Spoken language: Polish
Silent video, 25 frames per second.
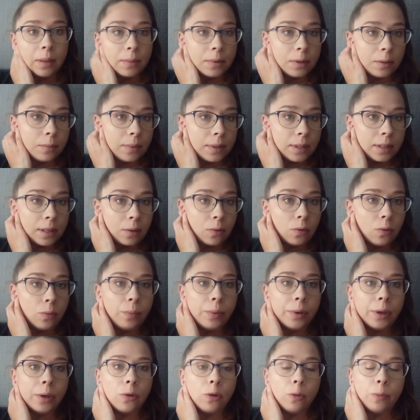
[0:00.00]
sobie
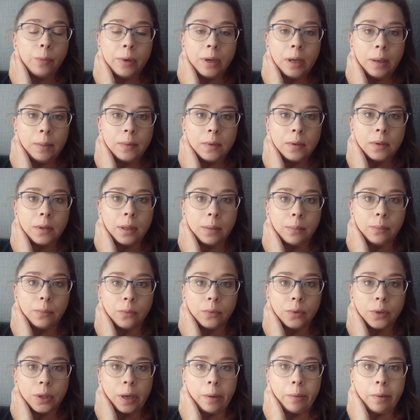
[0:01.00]
zakupy, kupiłam co tam
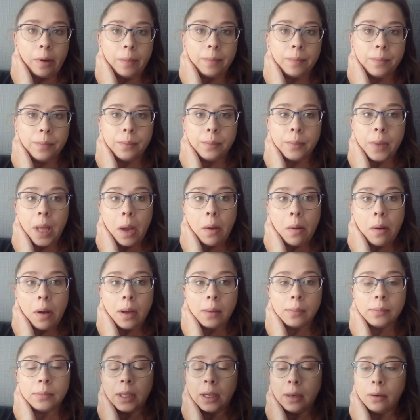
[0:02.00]
musiałam.
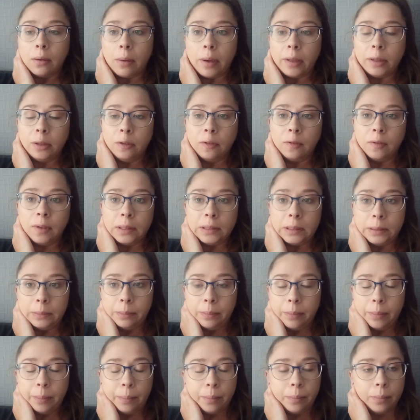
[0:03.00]
Miałam naładowany
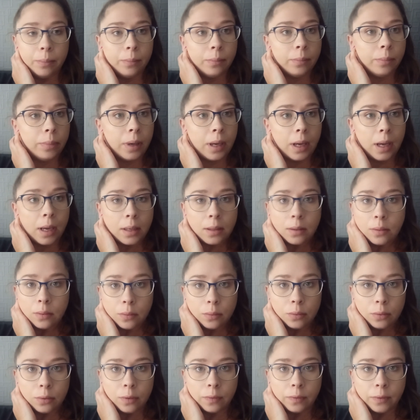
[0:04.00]
bardzo
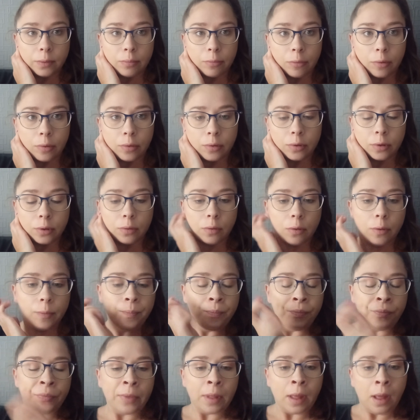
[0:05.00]
dużo w tym koszyku.
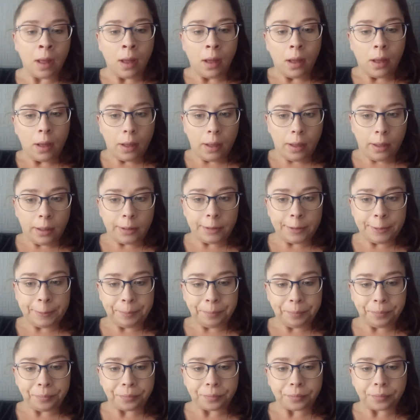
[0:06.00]
E,
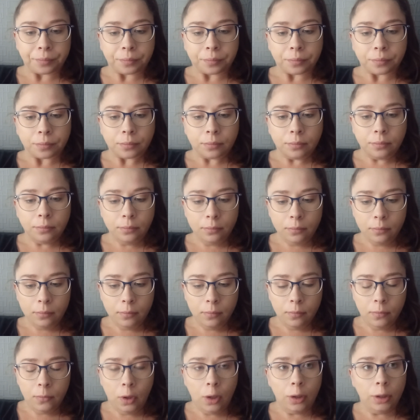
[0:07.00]

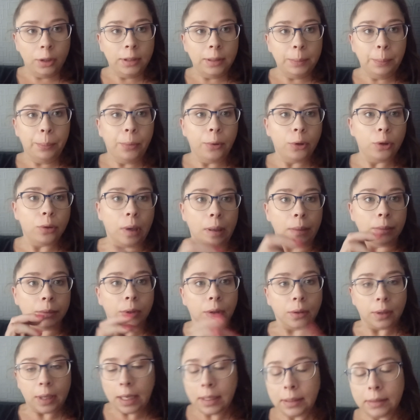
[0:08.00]
no i poszłam
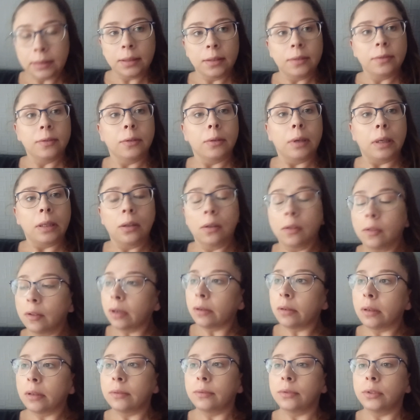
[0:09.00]
do kasy,
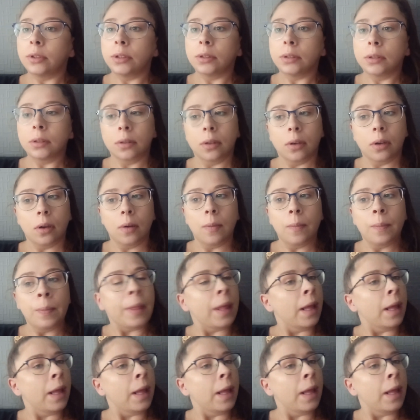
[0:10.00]
wyładowałam wszystko.